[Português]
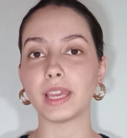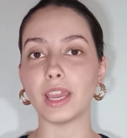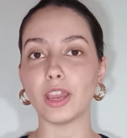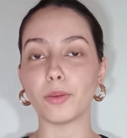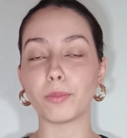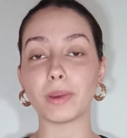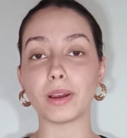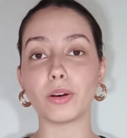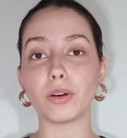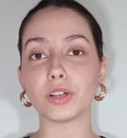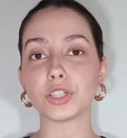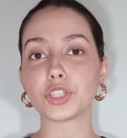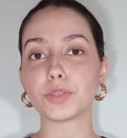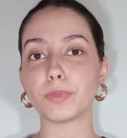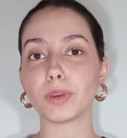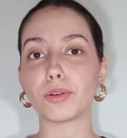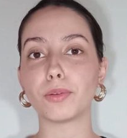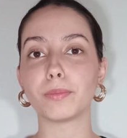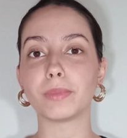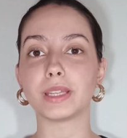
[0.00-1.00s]
É uma
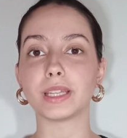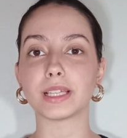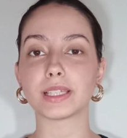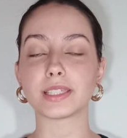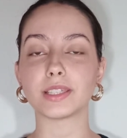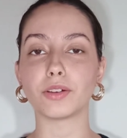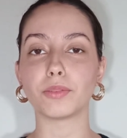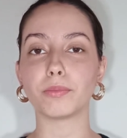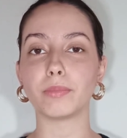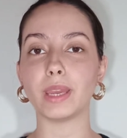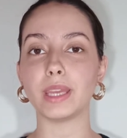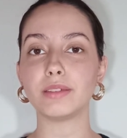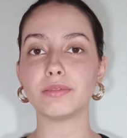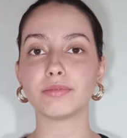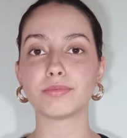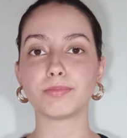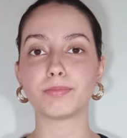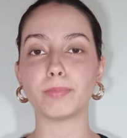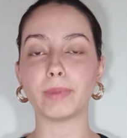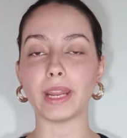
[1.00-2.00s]
ótima combinação bem
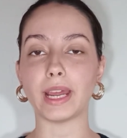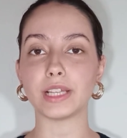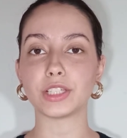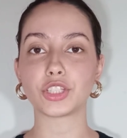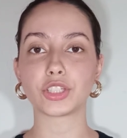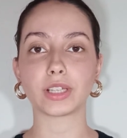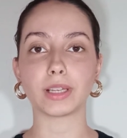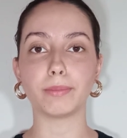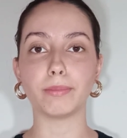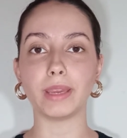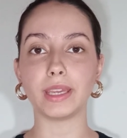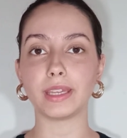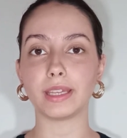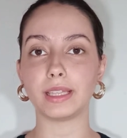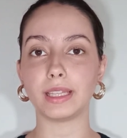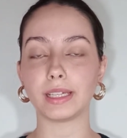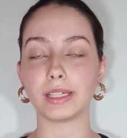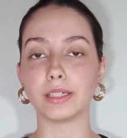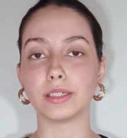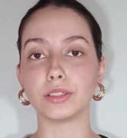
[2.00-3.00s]
prática, bem
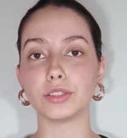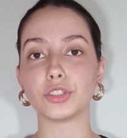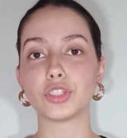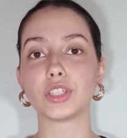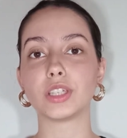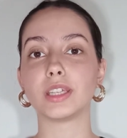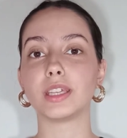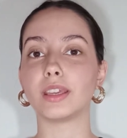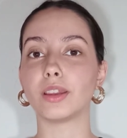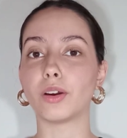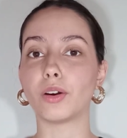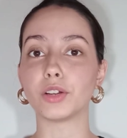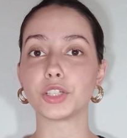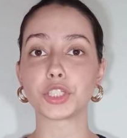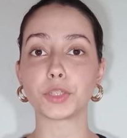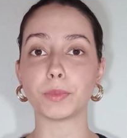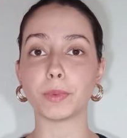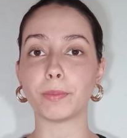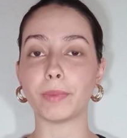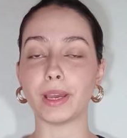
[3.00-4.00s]
elegante e
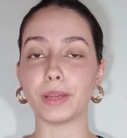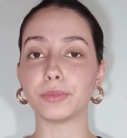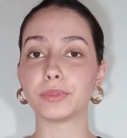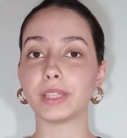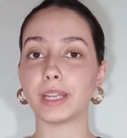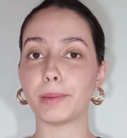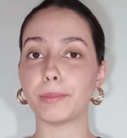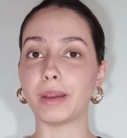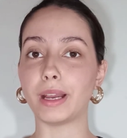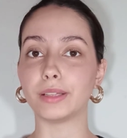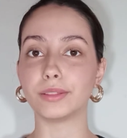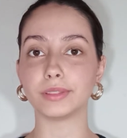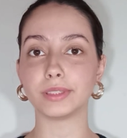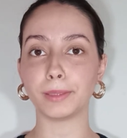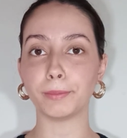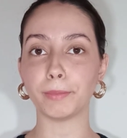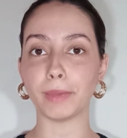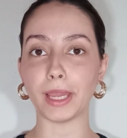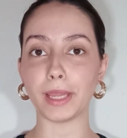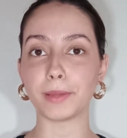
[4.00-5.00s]
ótima para o trabalho
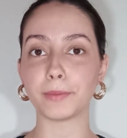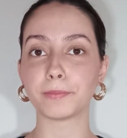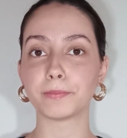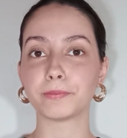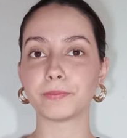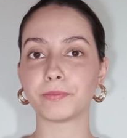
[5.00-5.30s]
também.